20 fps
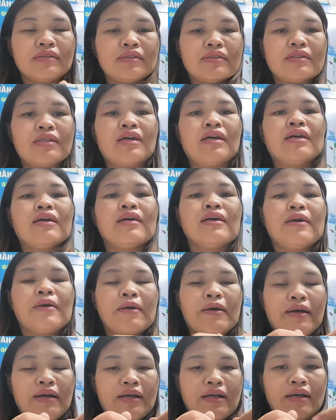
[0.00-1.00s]
là
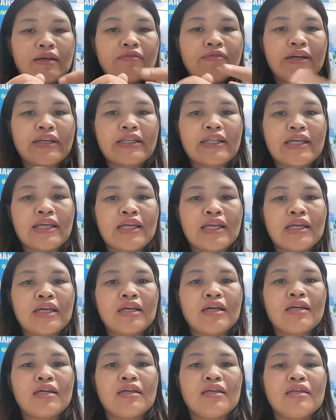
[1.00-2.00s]
à, vậy thì
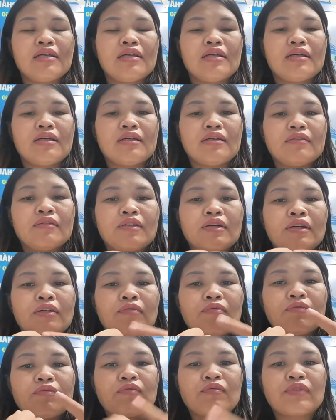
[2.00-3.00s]
à, à
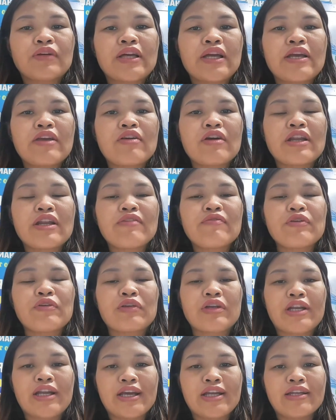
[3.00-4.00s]
khi nói đến
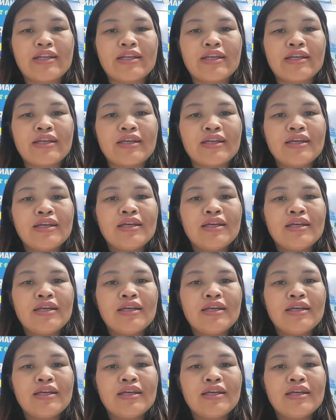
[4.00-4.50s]
Switzerland thì